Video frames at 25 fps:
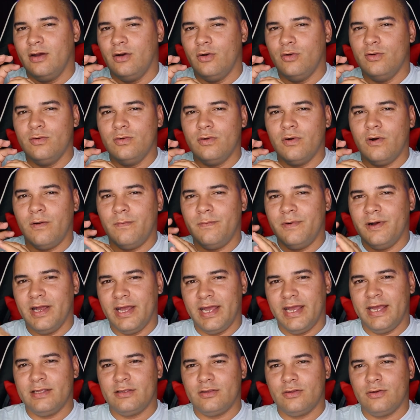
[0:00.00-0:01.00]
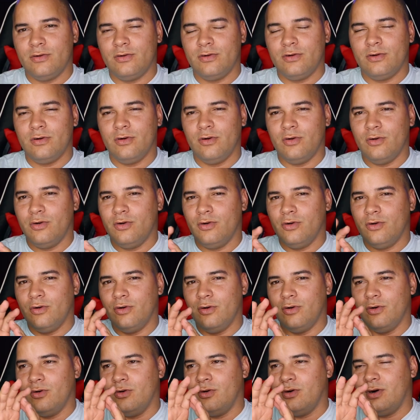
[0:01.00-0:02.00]
un objeto
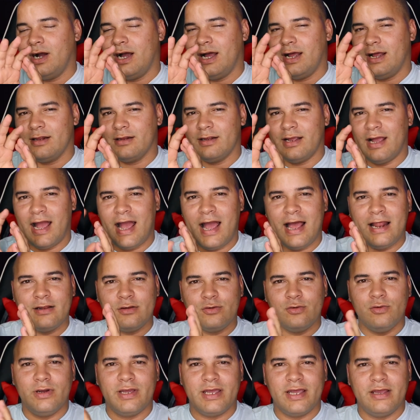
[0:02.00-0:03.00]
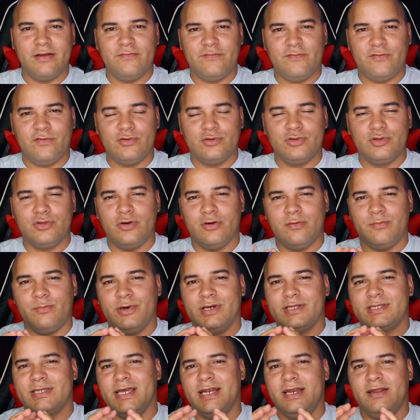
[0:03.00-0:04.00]
o algo en el fondo,
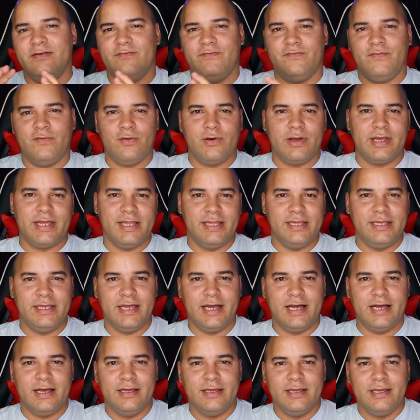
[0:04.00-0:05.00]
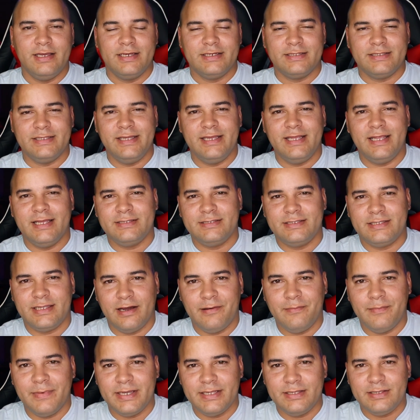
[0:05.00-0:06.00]
pues el enfoque iría
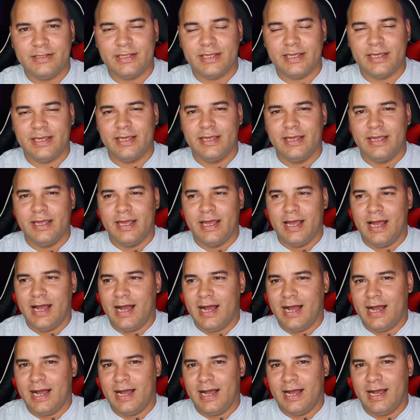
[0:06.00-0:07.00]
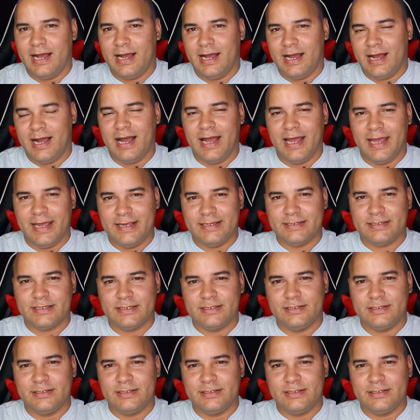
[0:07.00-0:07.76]
directamente a, esa